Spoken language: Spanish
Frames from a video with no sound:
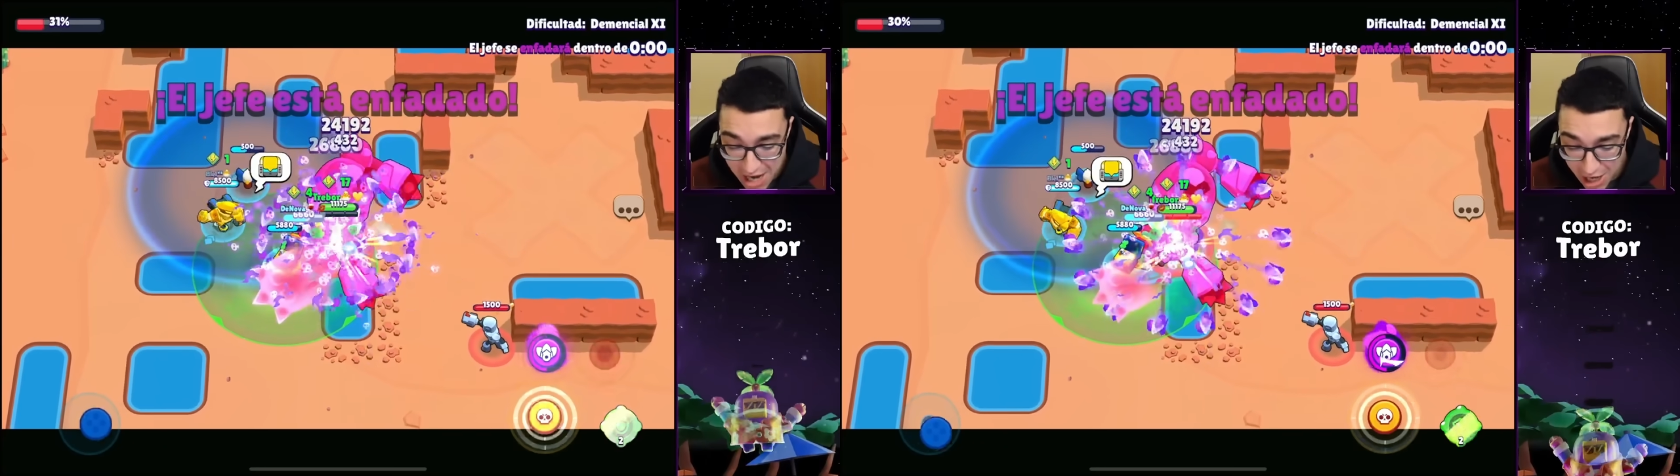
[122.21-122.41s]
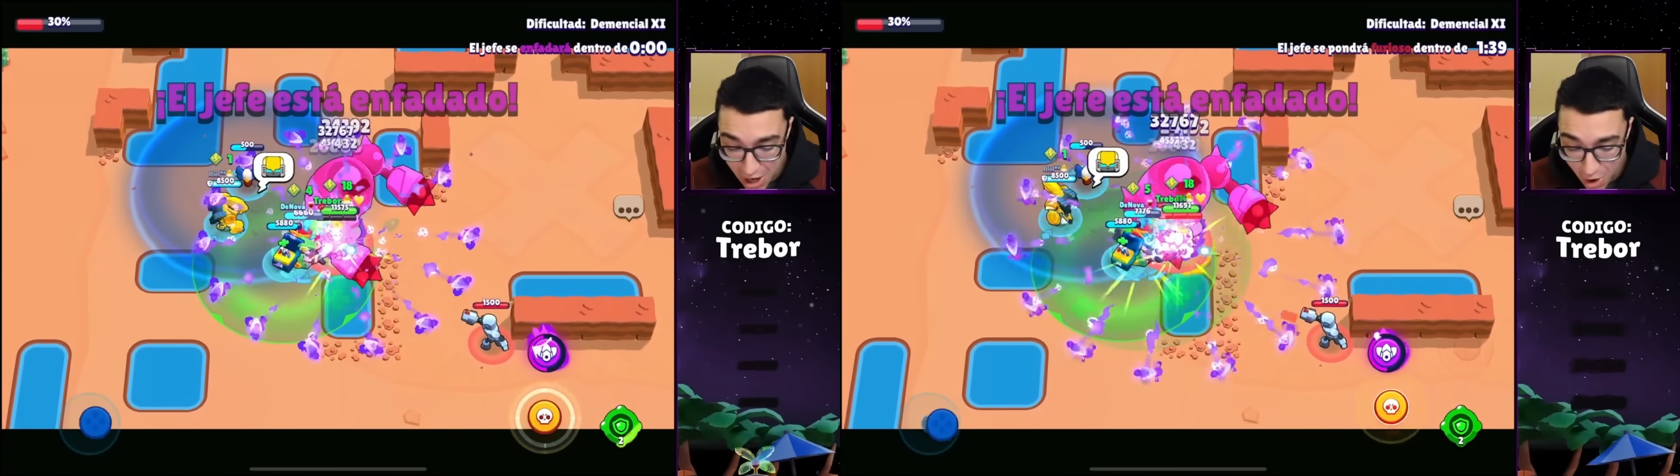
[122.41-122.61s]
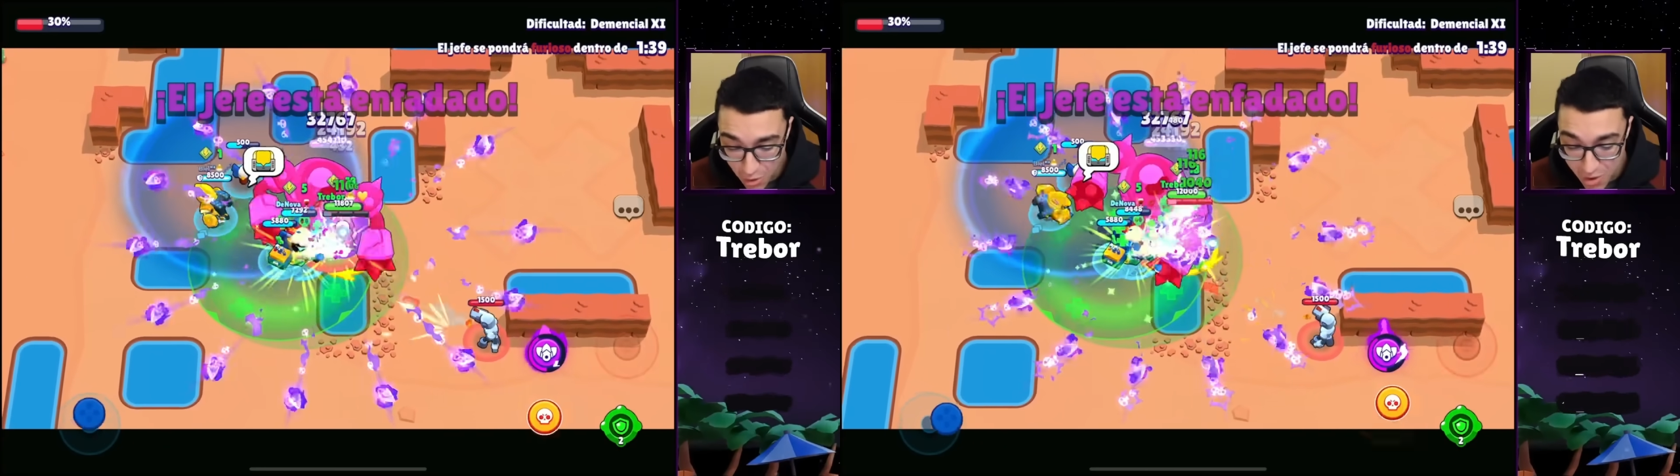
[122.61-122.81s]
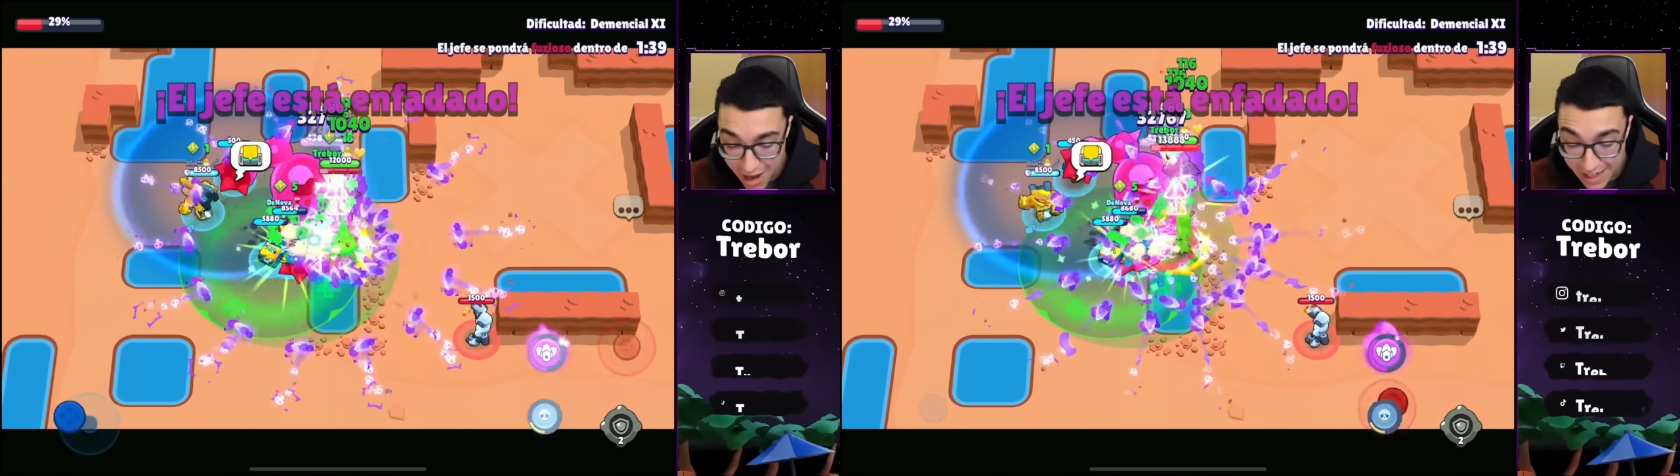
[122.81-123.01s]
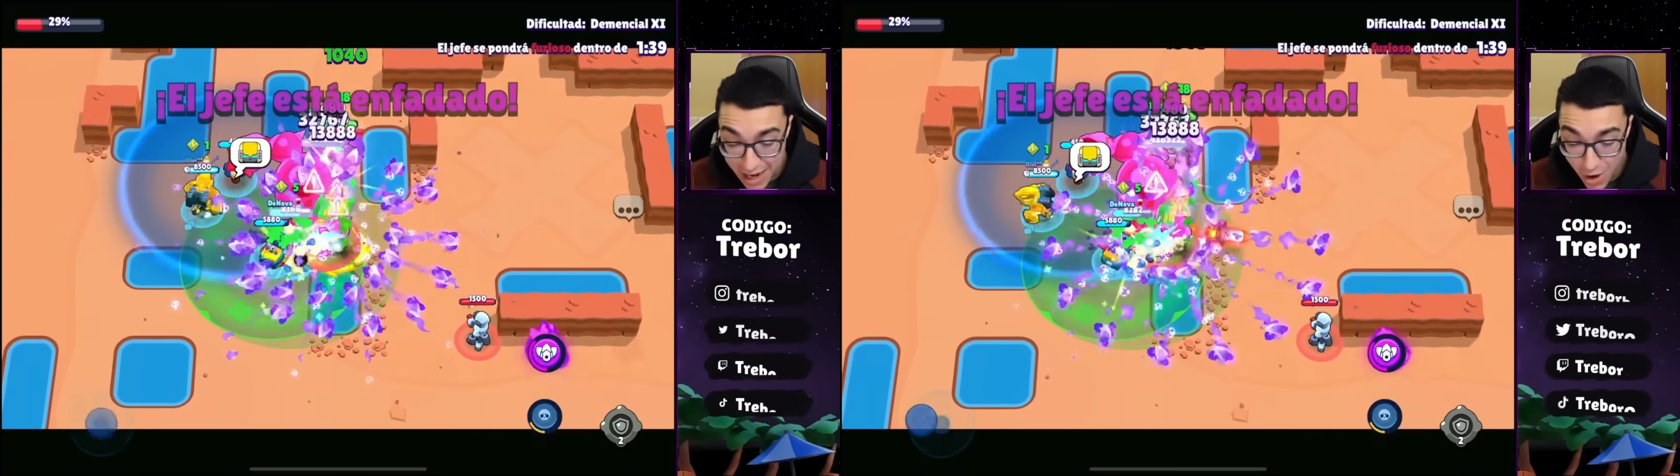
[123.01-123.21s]
qué
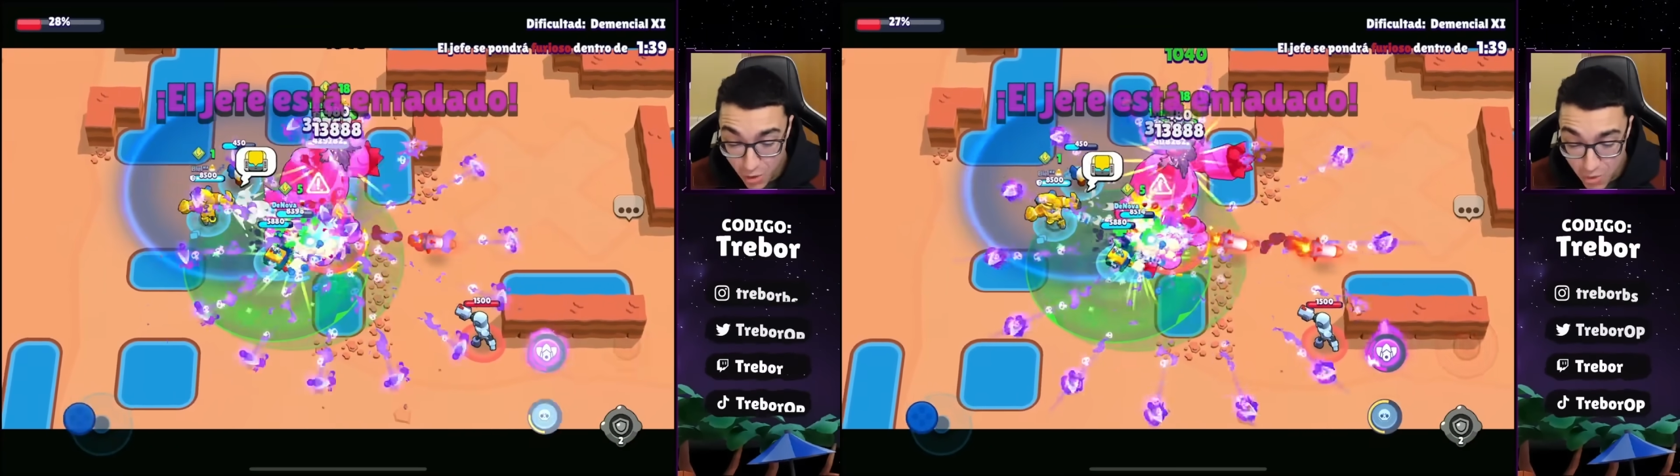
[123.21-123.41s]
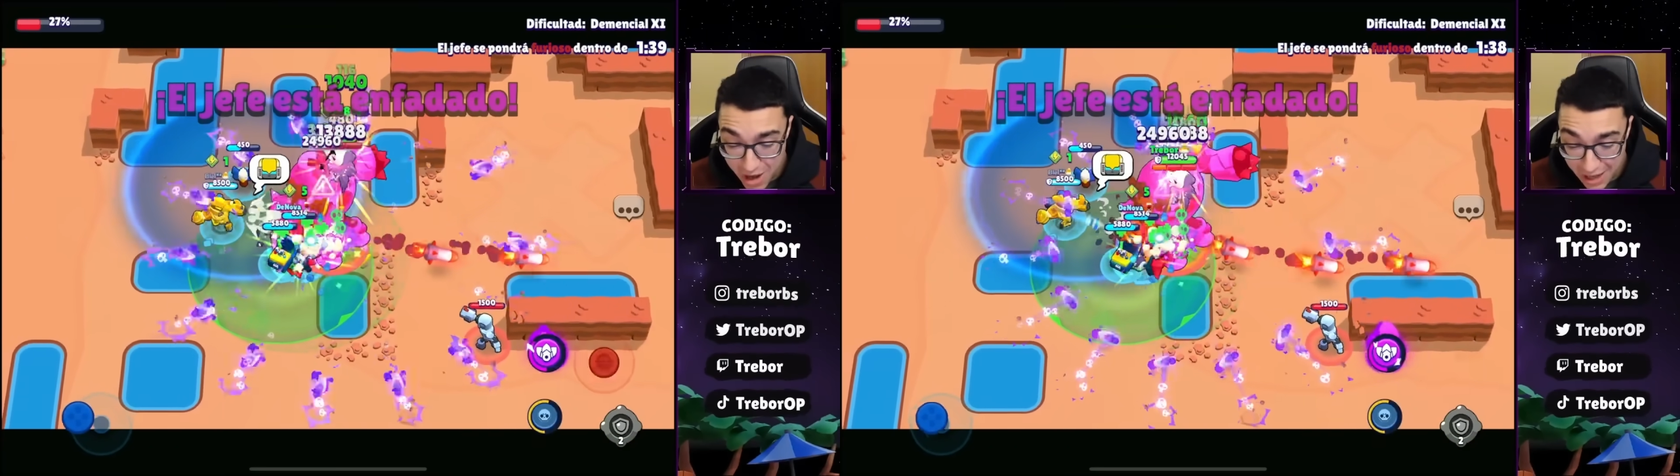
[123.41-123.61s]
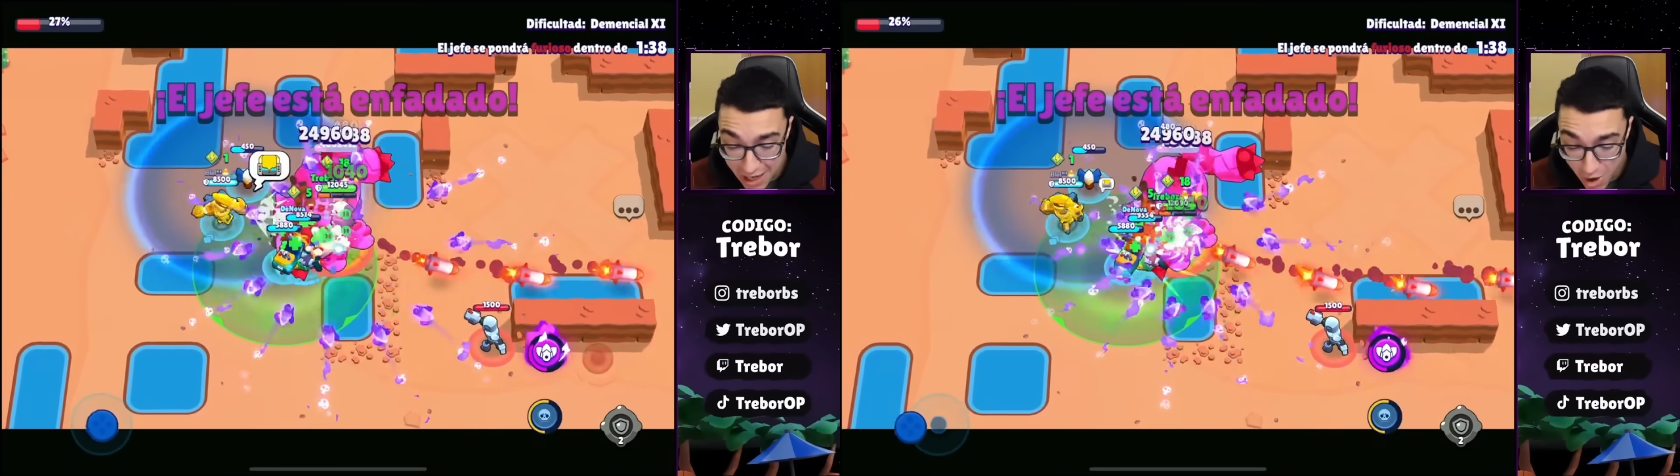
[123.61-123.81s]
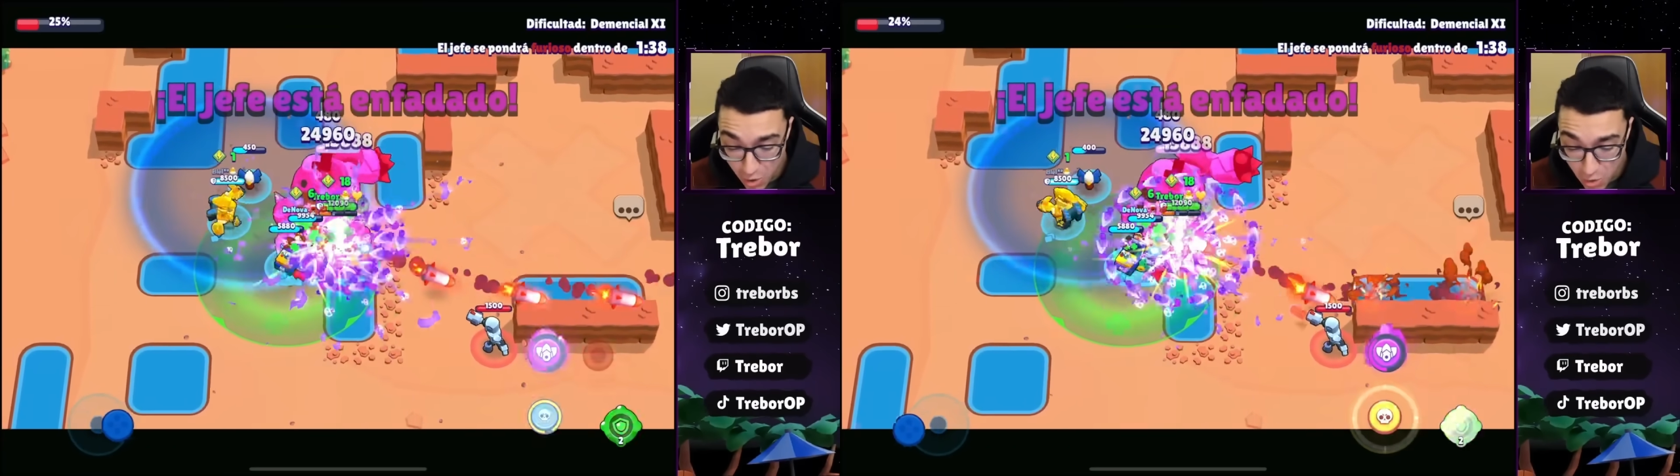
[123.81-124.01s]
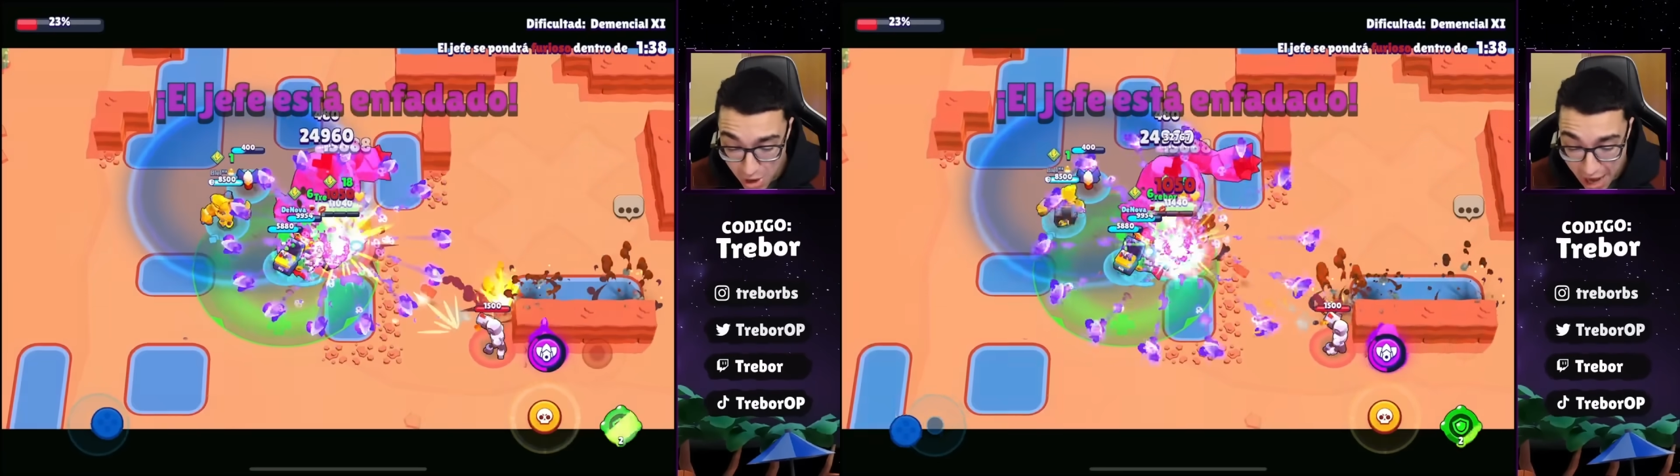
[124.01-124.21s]
locura, qué locura, qué locura, qué
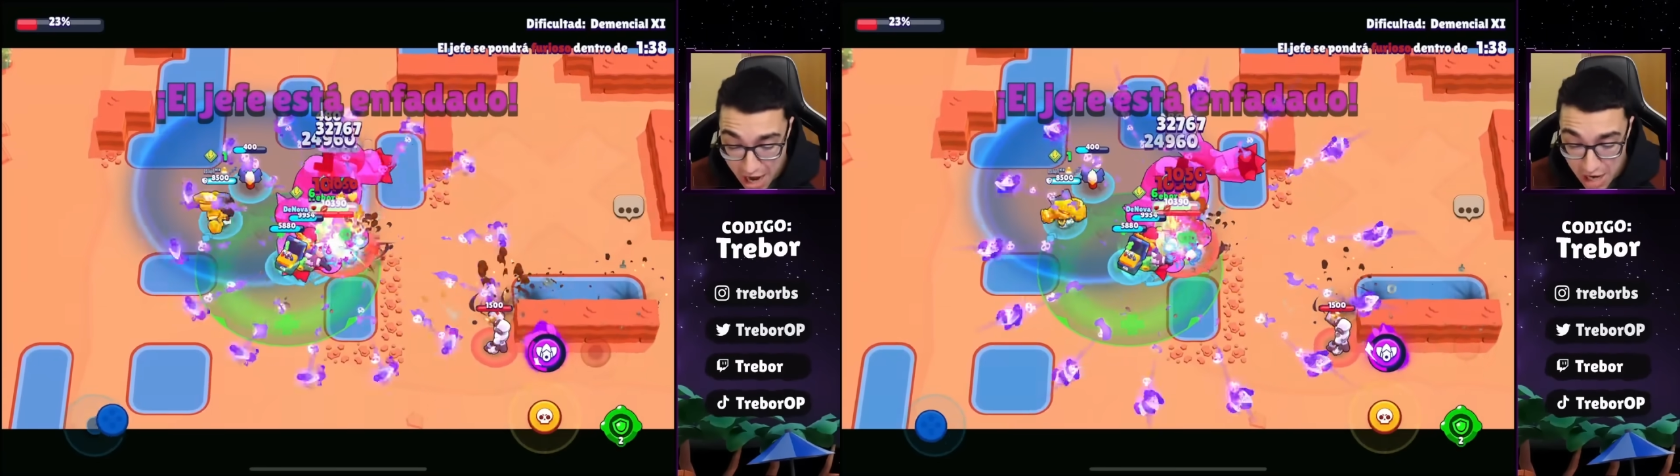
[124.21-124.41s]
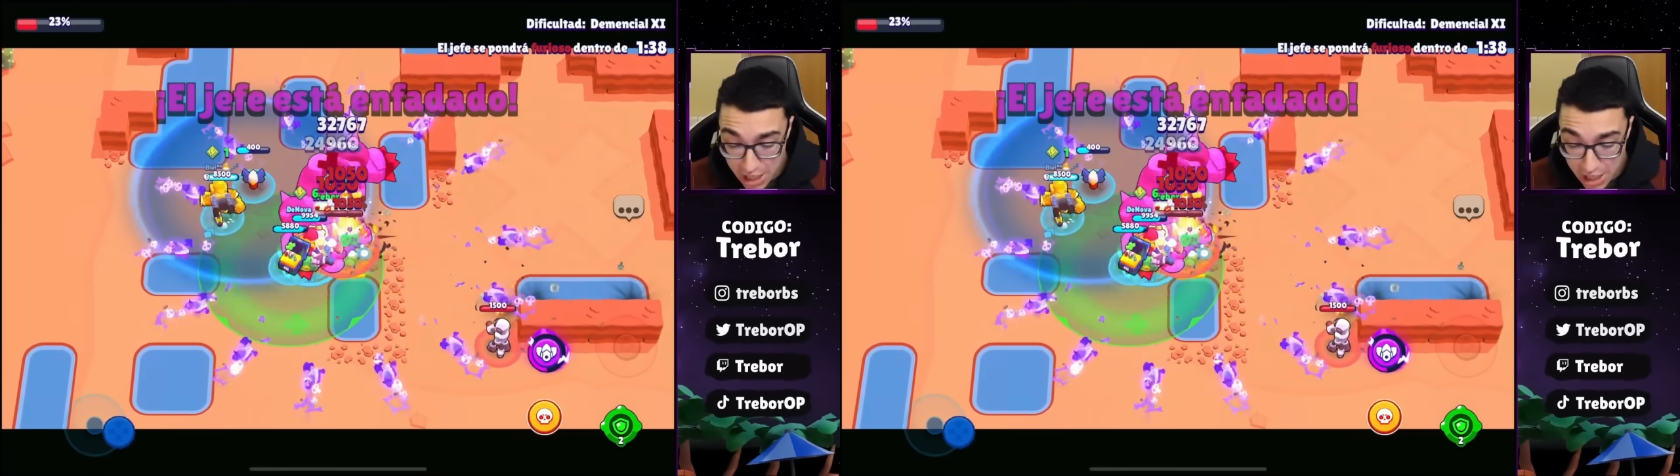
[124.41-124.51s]
locura,